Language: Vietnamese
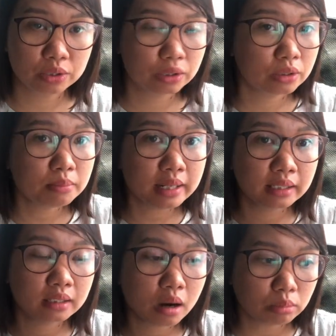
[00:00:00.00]
chứ
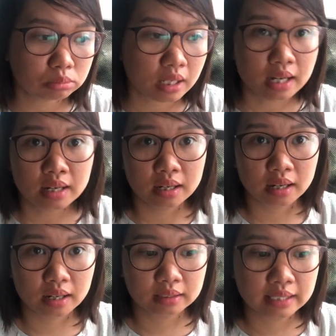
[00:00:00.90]
mình không
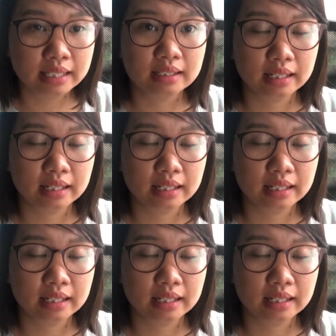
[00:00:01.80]
uh, dịch